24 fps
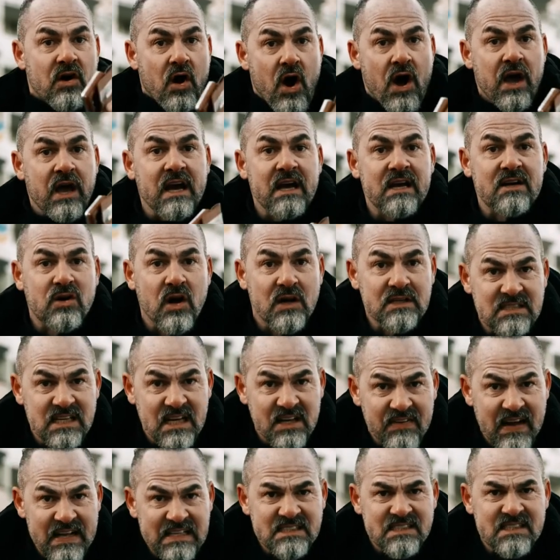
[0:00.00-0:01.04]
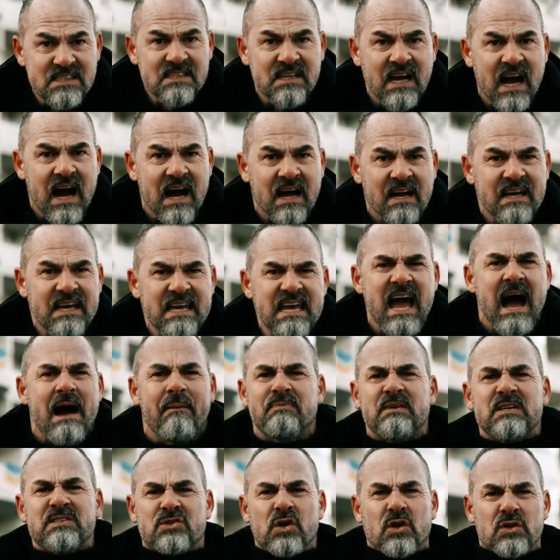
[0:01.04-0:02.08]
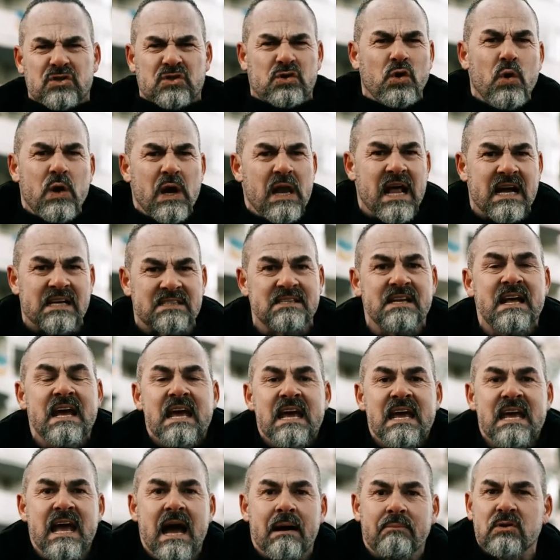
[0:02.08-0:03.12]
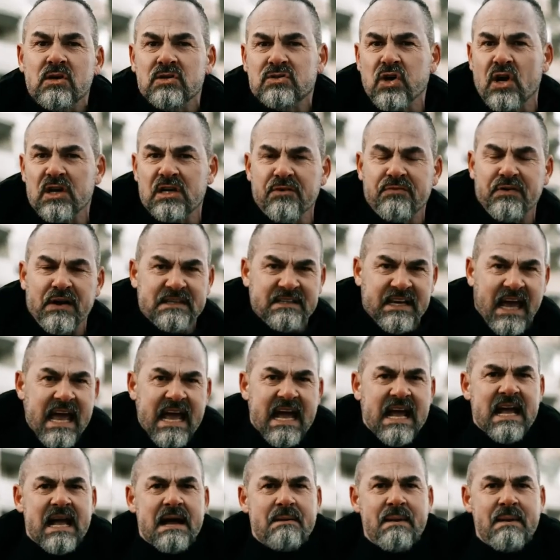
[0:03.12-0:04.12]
eure Konsequenzen tragen. Ihr habt es doch zugelassen. Ihr habt doch solche Verträge